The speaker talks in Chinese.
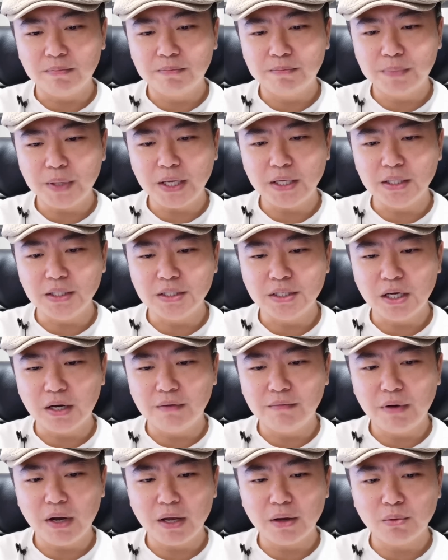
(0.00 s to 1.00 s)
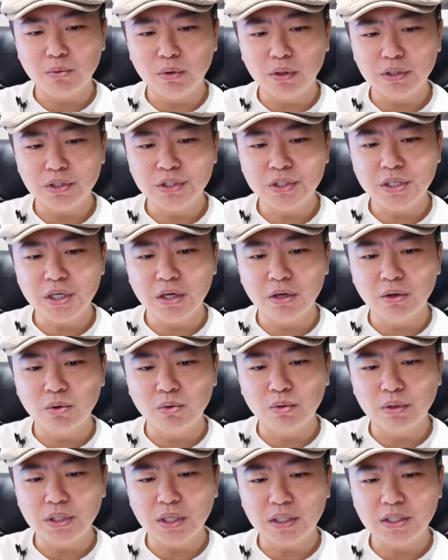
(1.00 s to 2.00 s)
被以向外国泄露
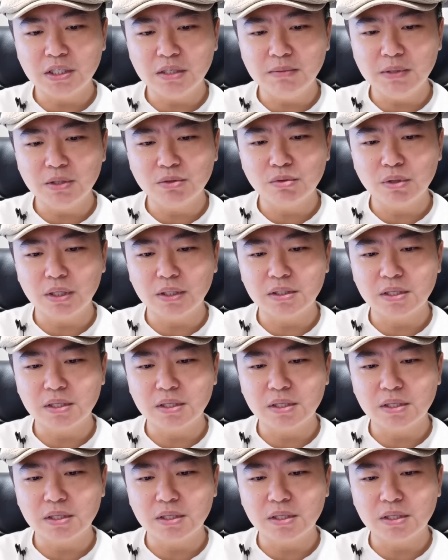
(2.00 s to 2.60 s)
国家机密罪